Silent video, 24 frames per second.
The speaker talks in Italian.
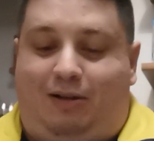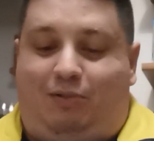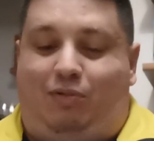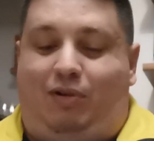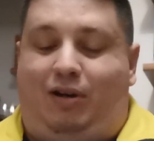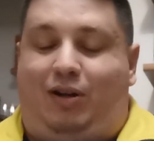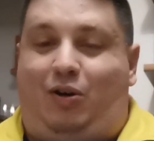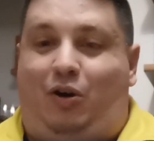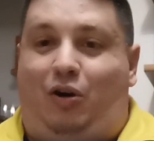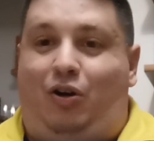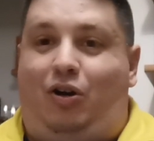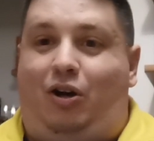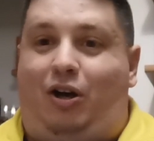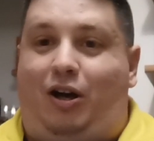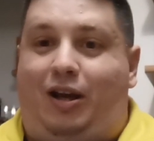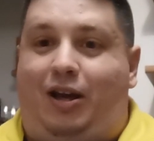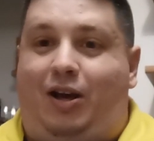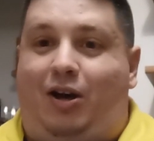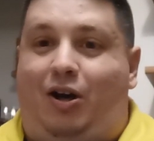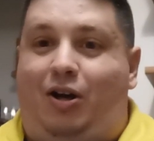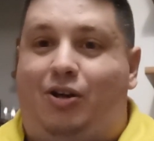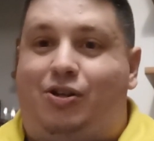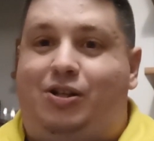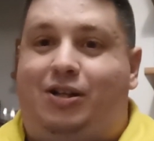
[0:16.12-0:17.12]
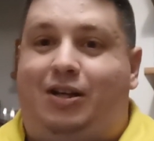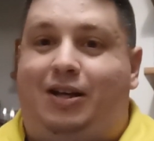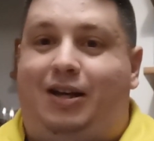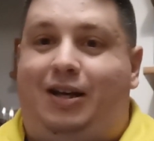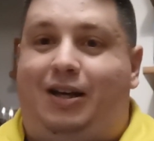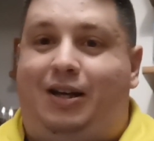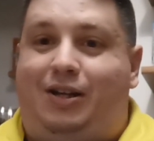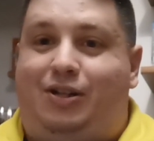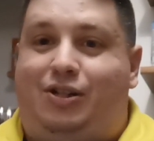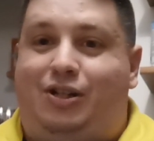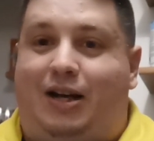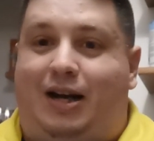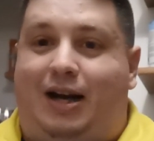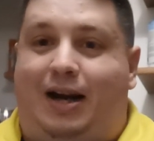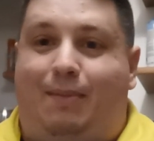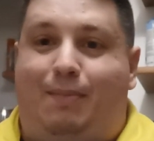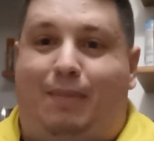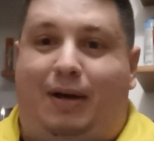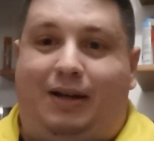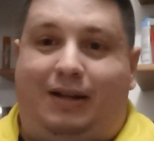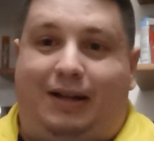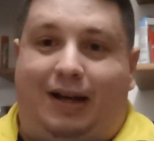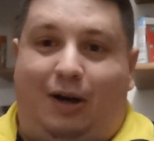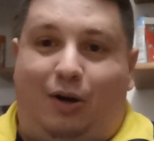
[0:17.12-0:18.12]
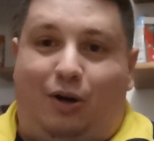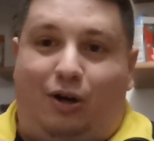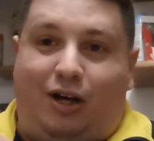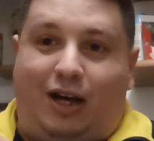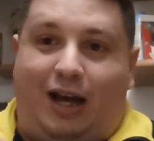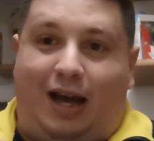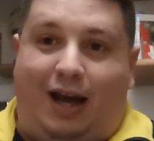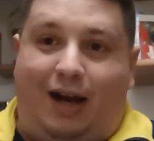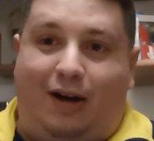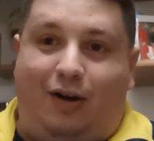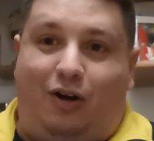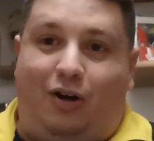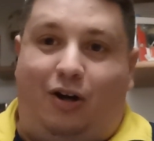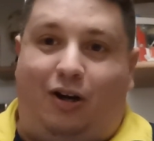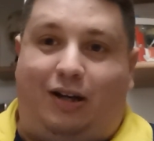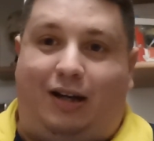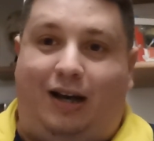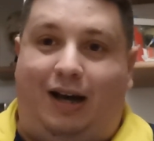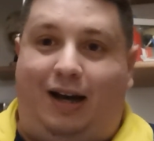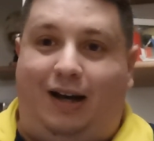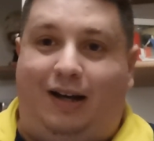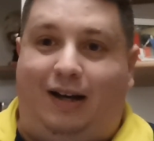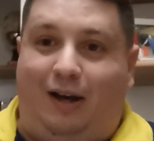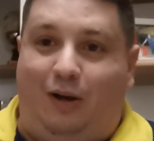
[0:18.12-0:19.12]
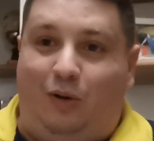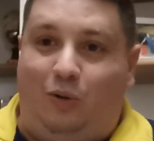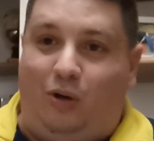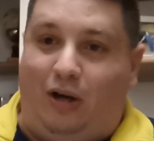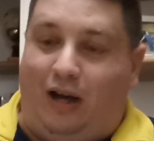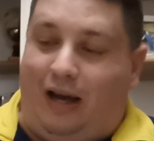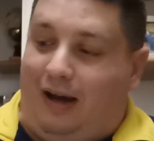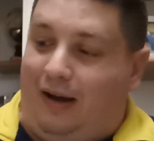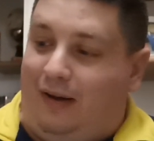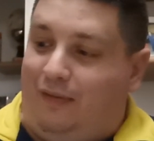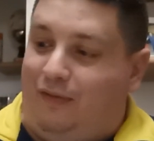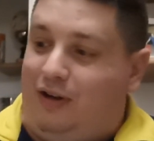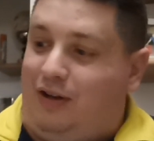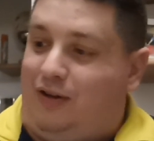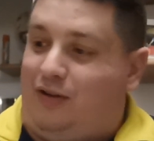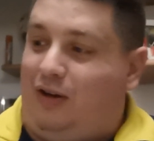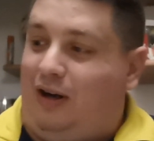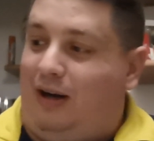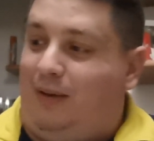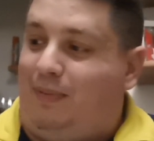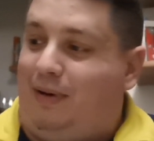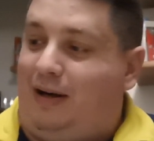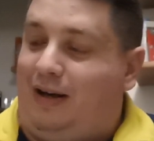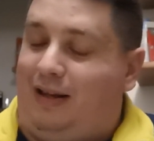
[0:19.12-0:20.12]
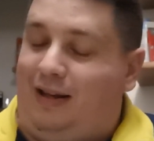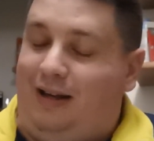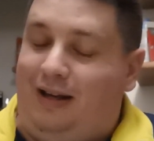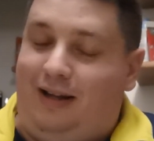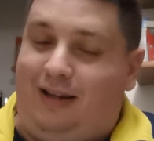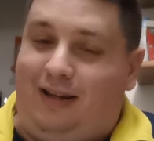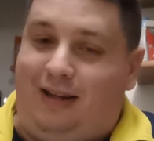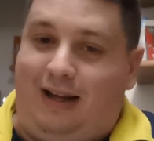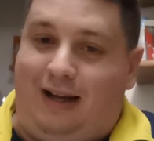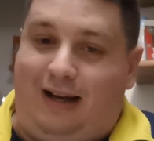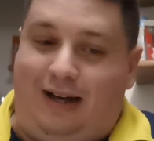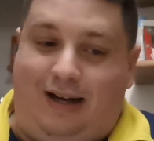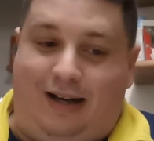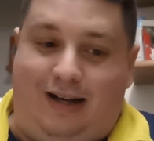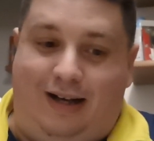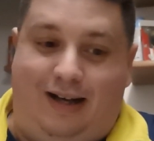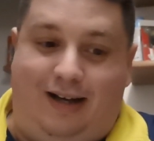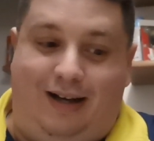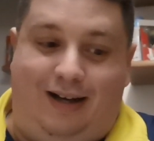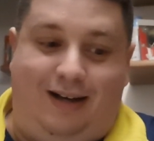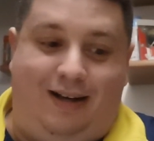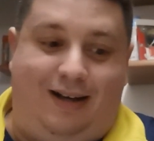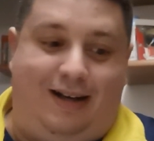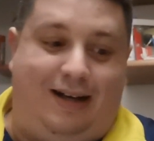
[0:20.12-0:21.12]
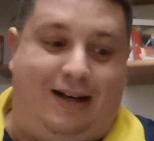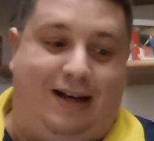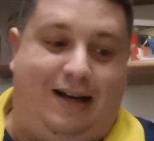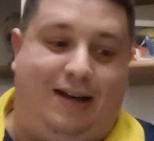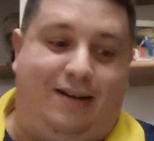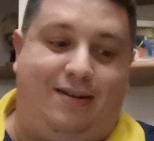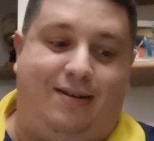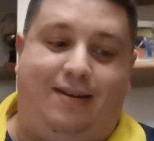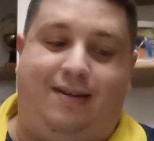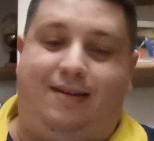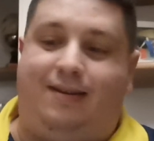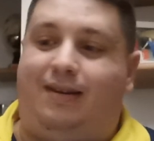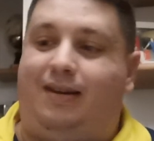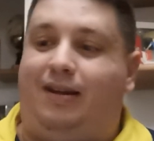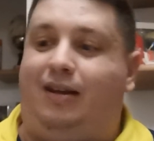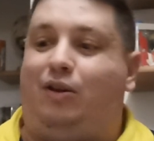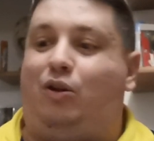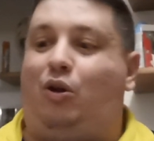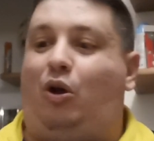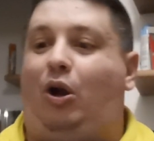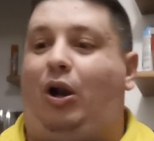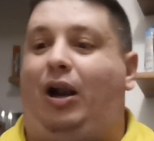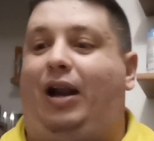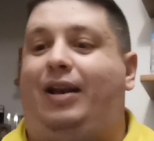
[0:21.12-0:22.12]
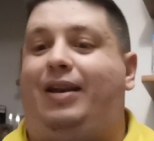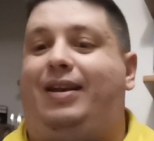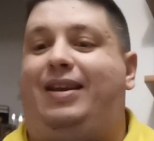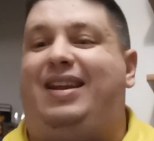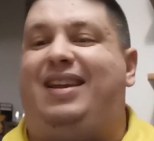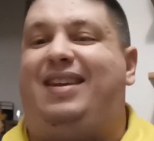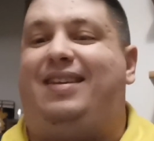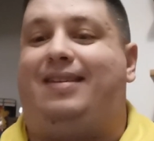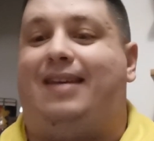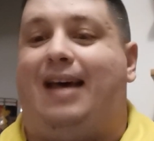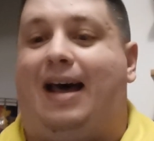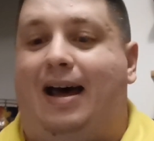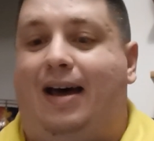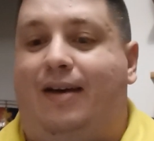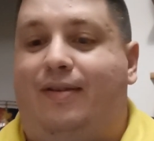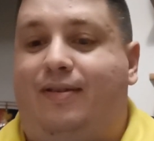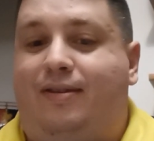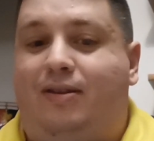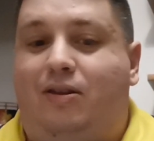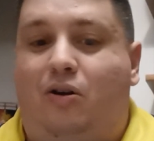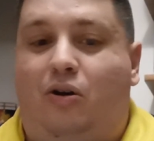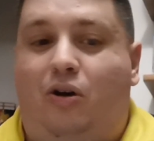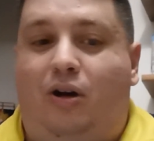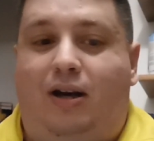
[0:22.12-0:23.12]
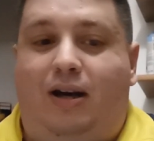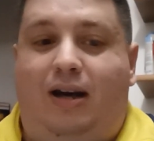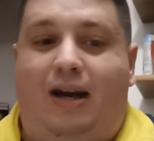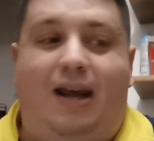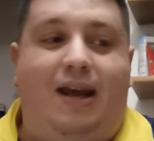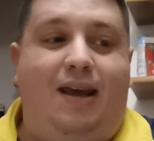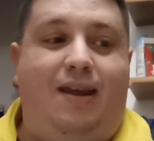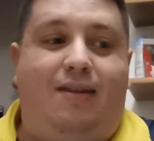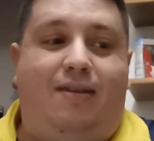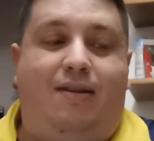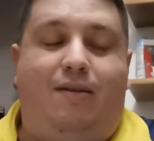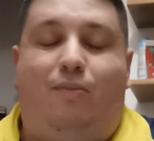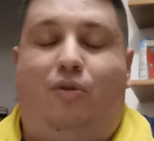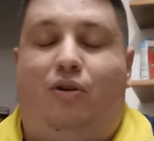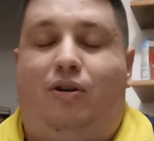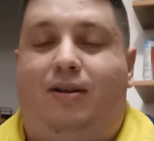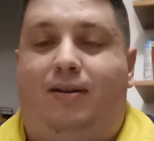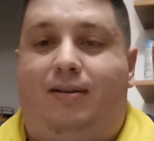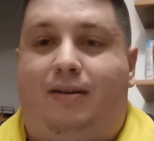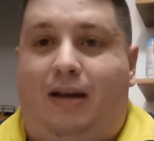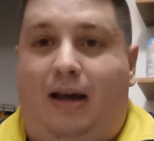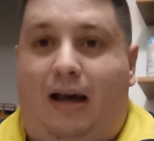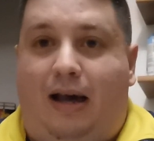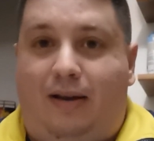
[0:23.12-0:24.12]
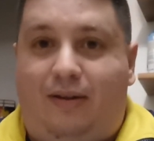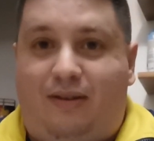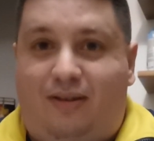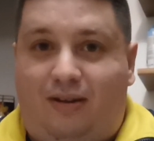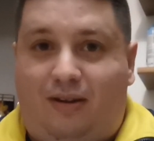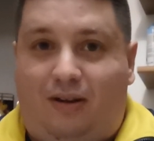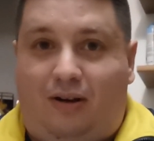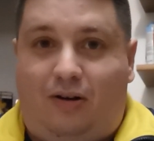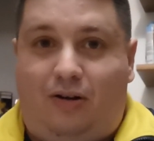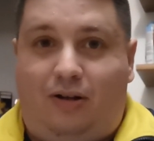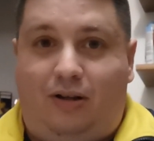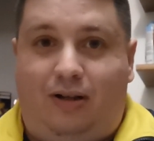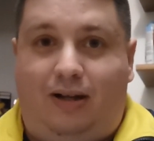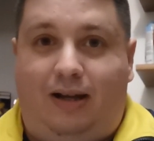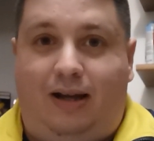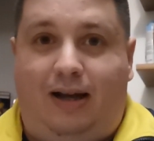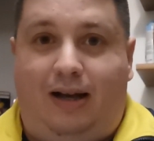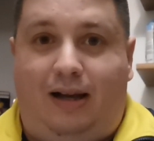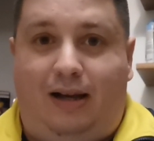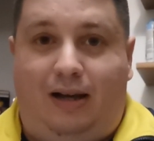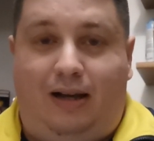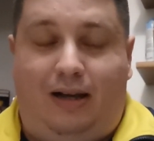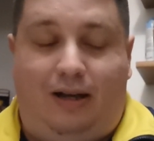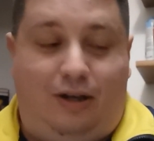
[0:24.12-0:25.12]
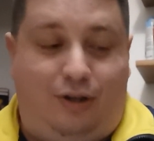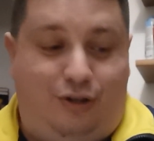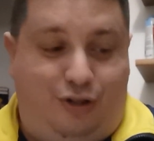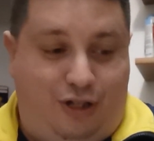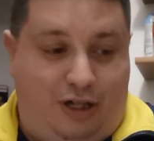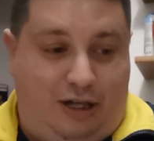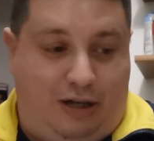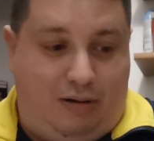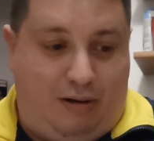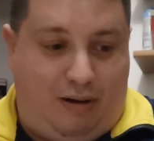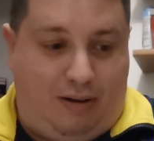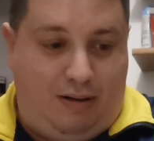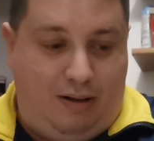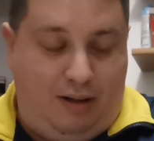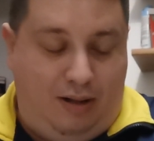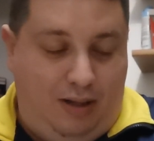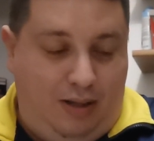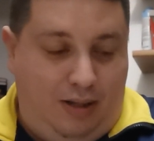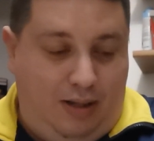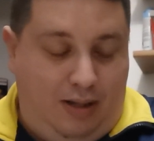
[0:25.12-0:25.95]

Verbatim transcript: Qui con noi oggi c'era il Mandaloriano che anche lui ha visto la partita e ha assistito al disastro, ennesimo disastro del Genoa.